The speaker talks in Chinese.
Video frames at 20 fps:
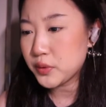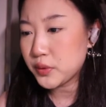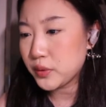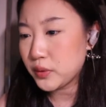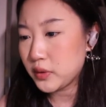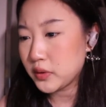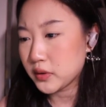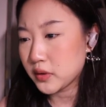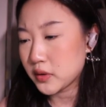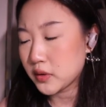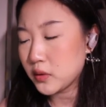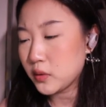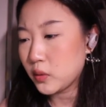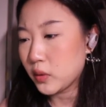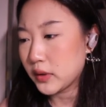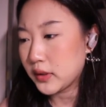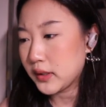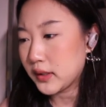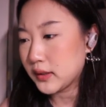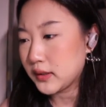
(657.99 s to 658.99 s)
去绿色生
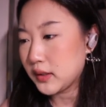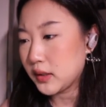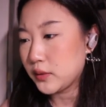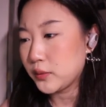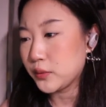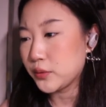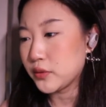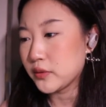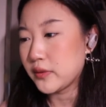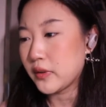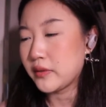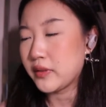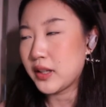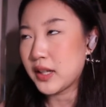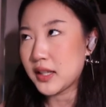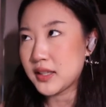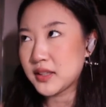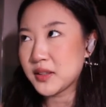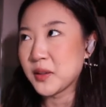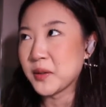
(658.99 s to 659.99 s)
活那个地图去翻翻
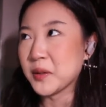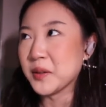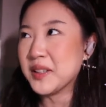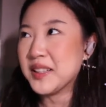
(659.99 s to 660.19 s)
垃圾桶。